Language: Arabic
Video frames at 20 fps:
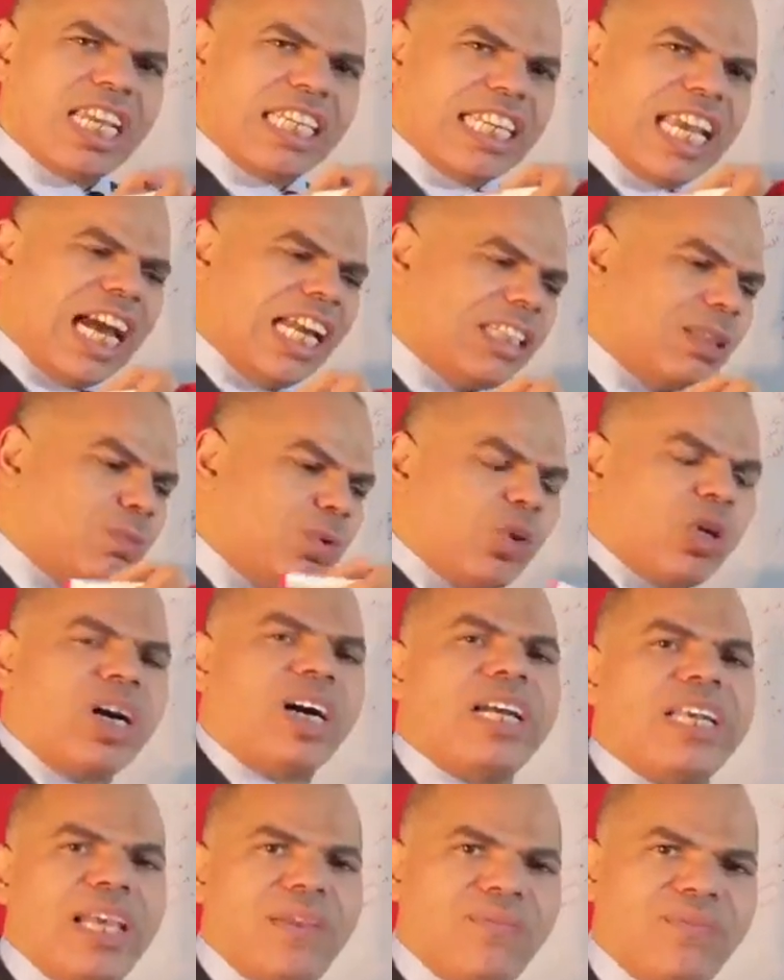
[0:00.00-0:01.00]
يعني
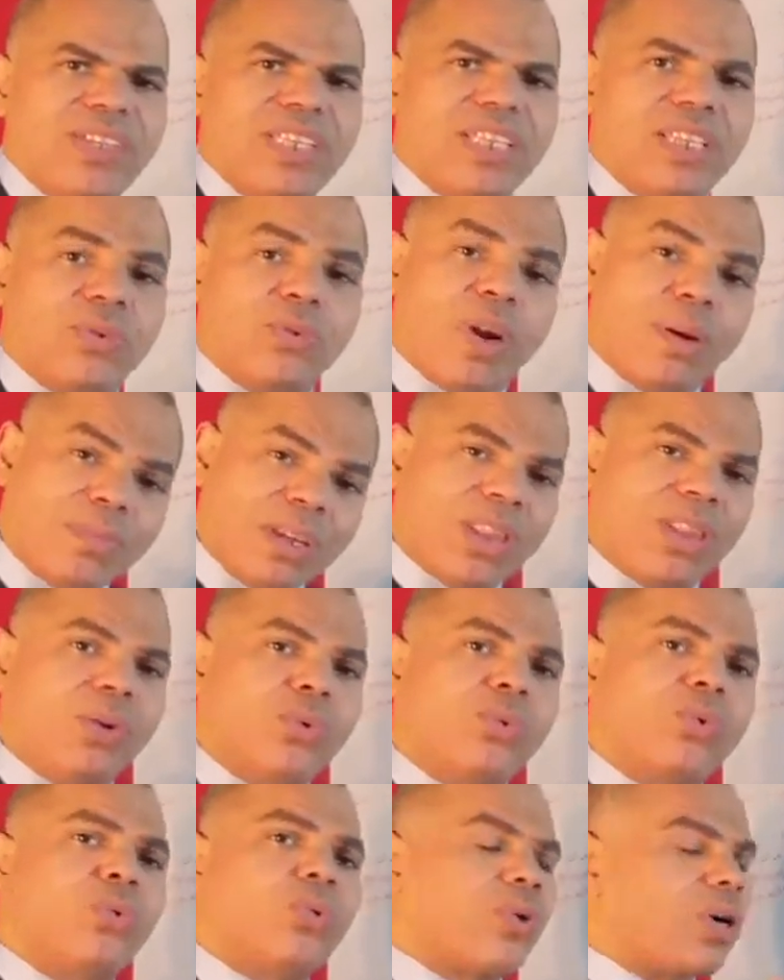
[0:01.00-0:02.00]
مغالى فيه
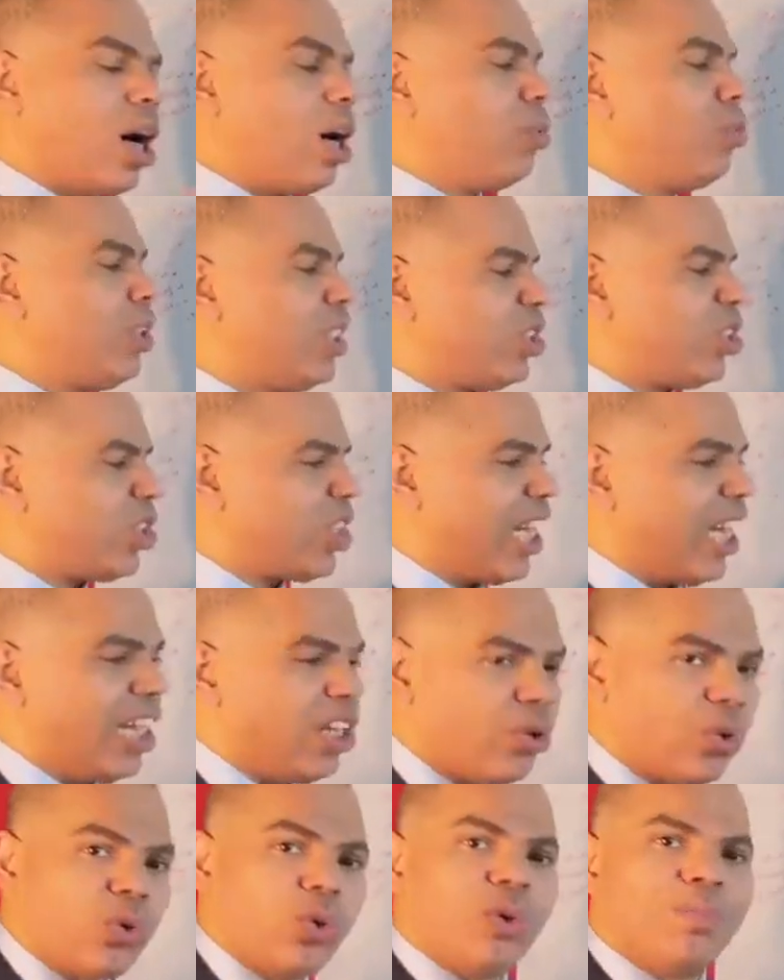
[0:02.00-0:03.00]
ومثله قول
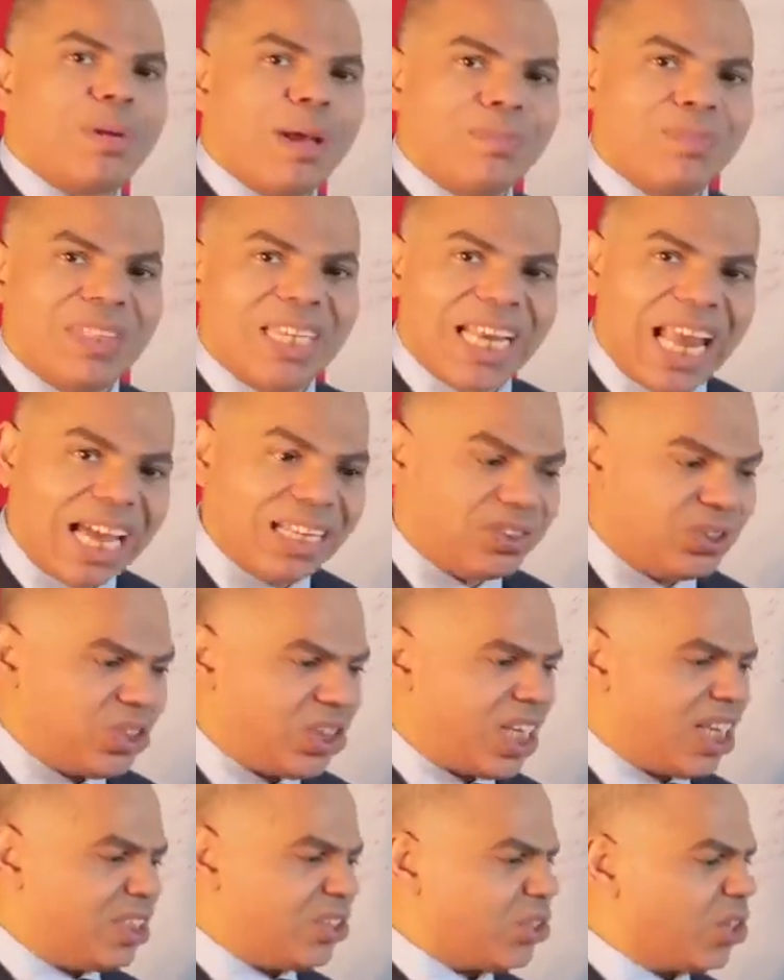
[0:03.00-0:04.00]
الشاعر رؤبة بن
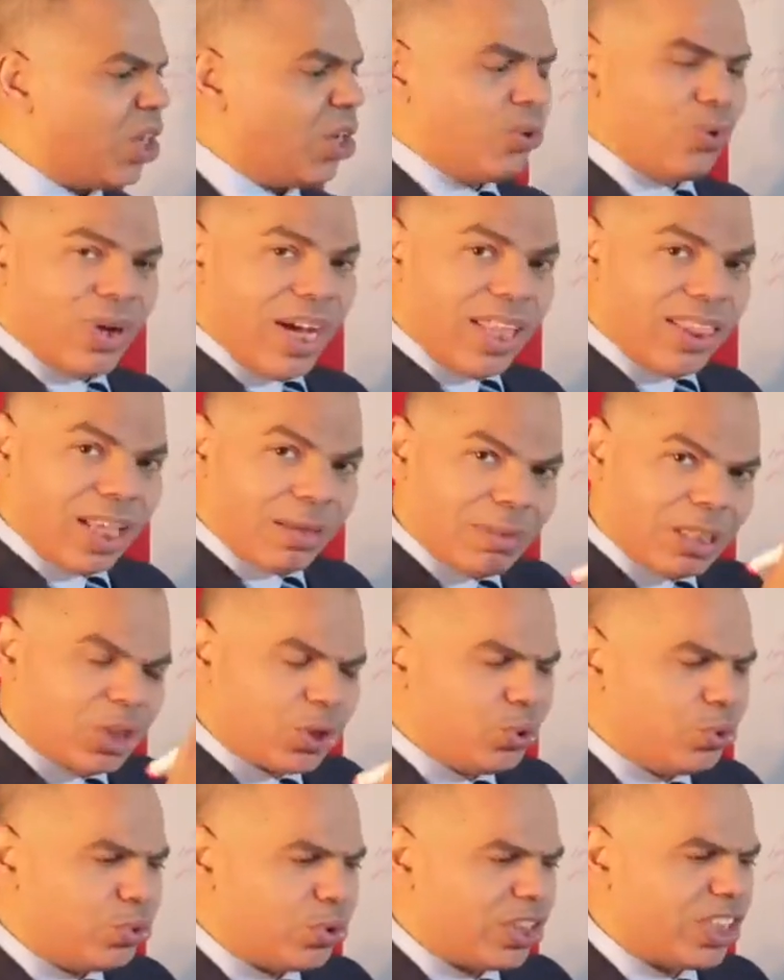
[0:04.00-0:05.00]
العجاج وهذا
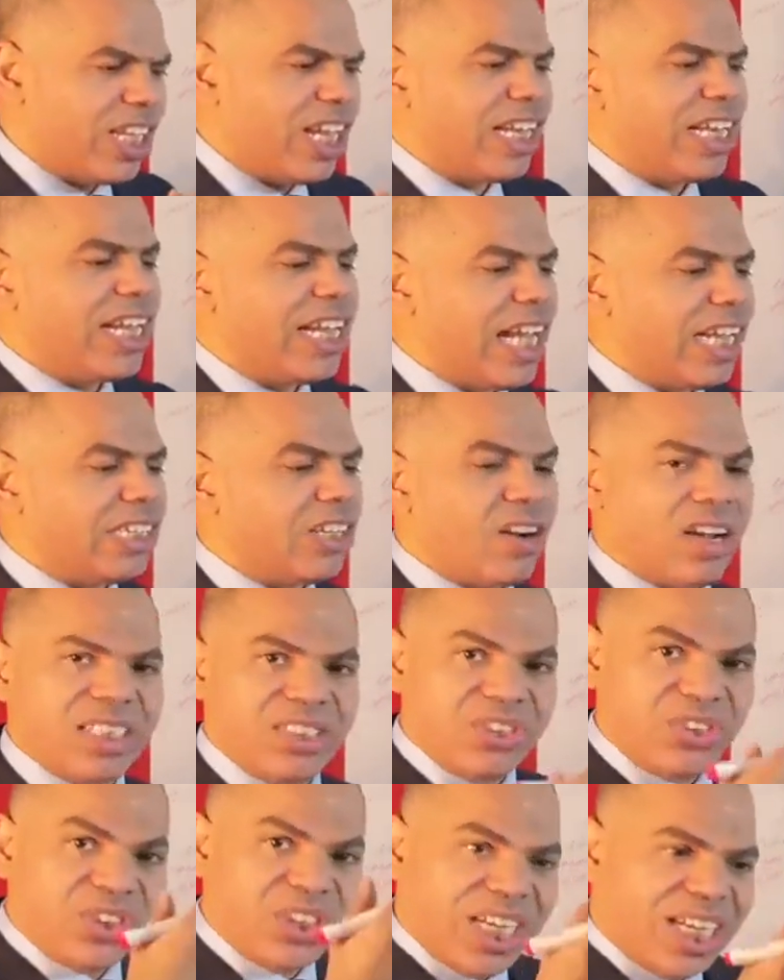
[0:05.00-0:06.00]
مشهور كان يعني
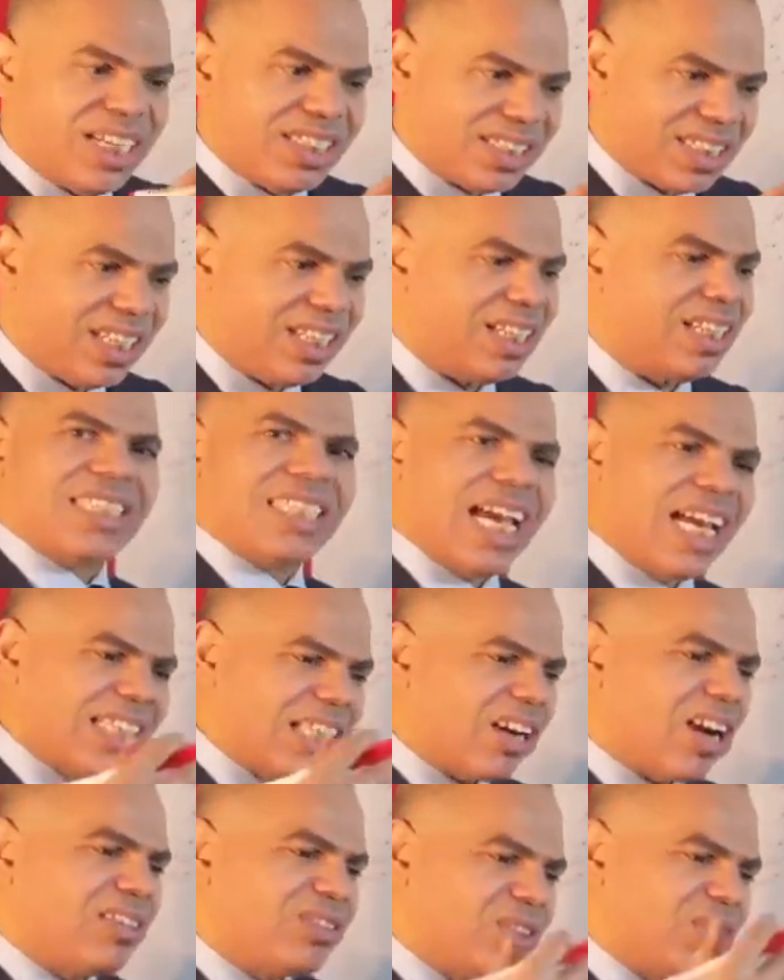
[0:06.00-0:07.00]
رجازا
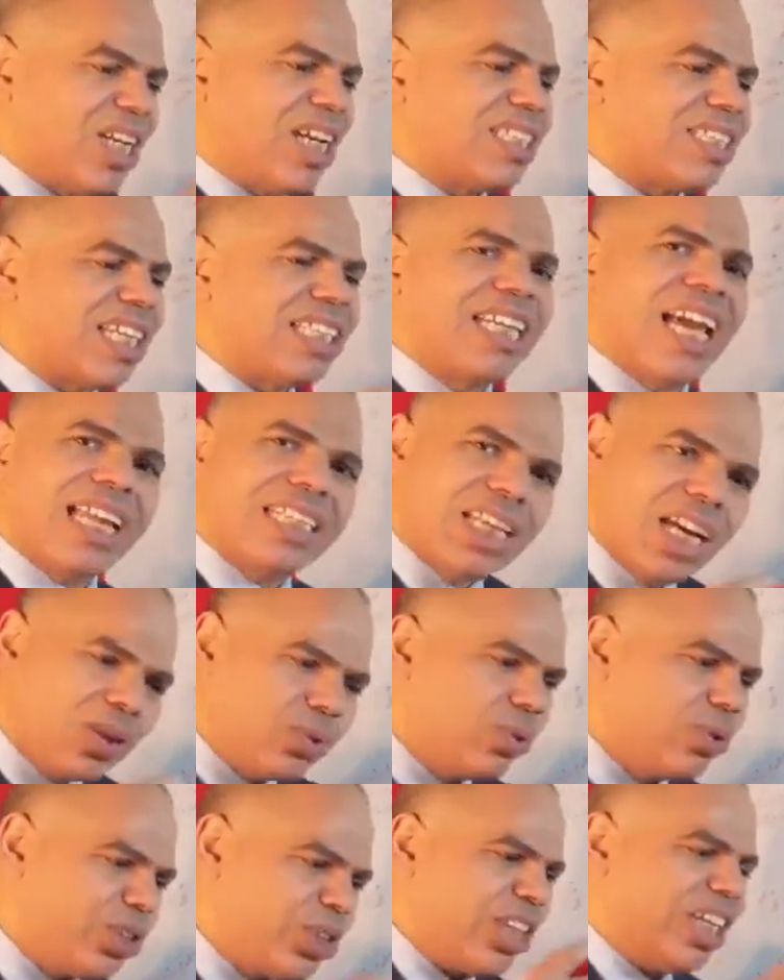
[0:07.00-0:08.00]
يعني رجازا يعني
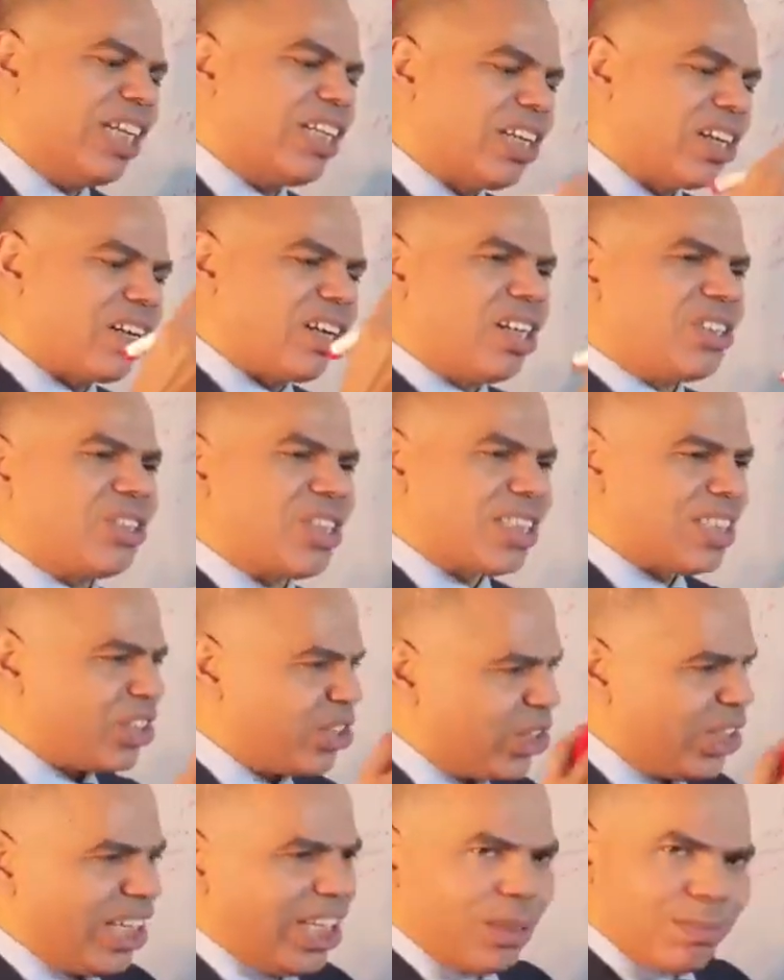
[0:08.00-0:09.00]
يقول شعر
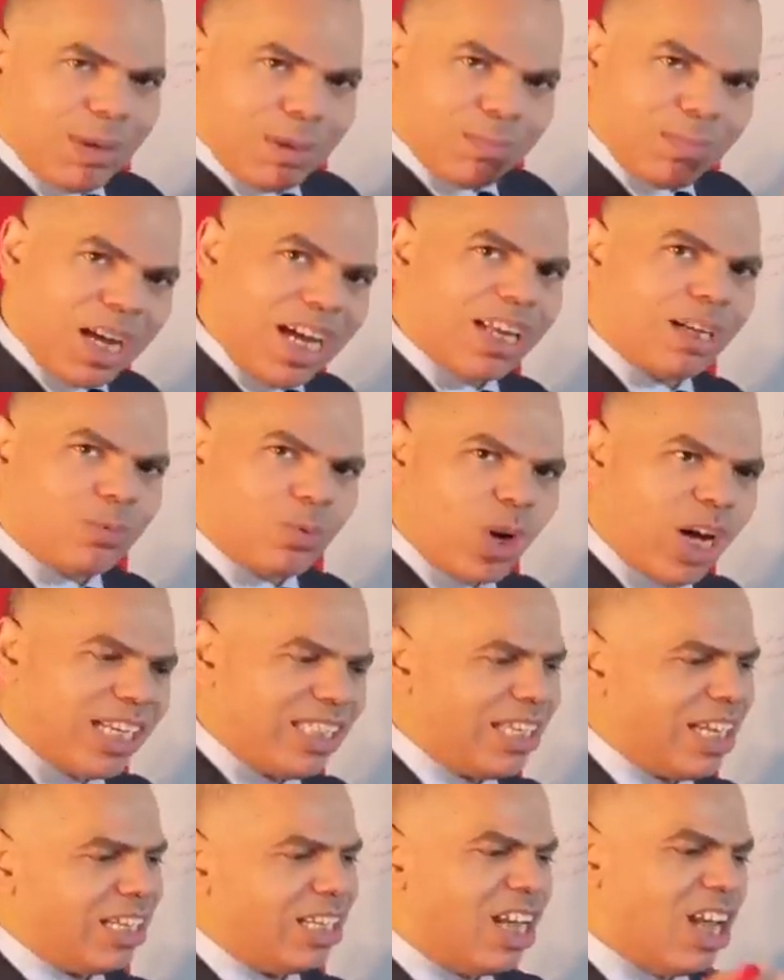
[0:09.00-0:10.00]
الرجز شعر من بحر
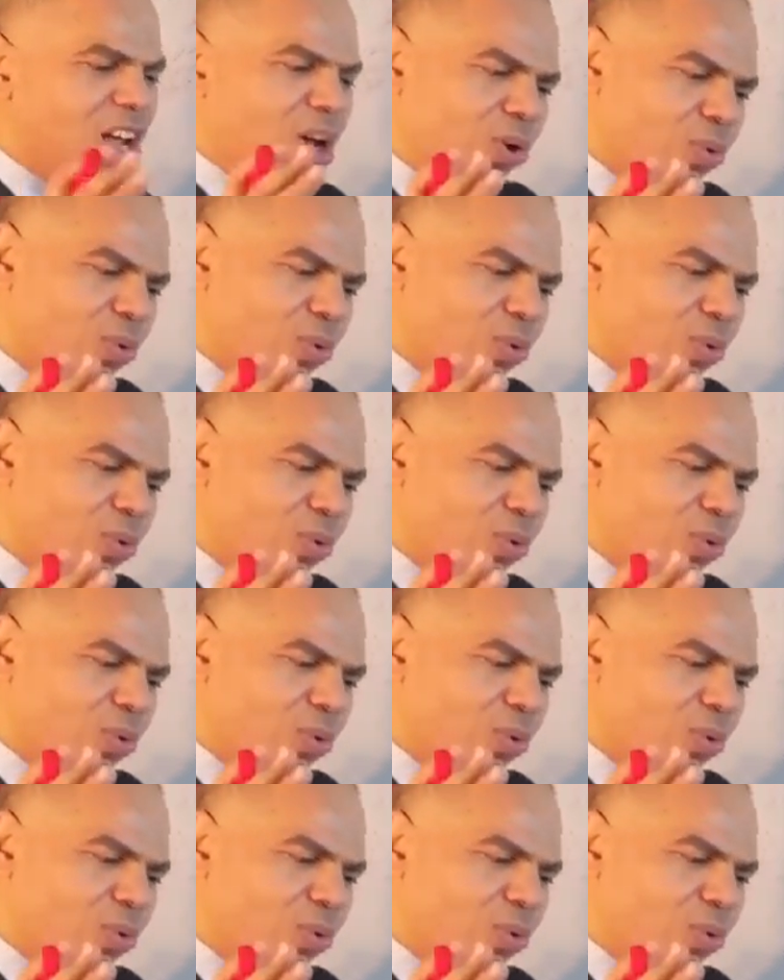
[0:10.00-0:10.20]
معين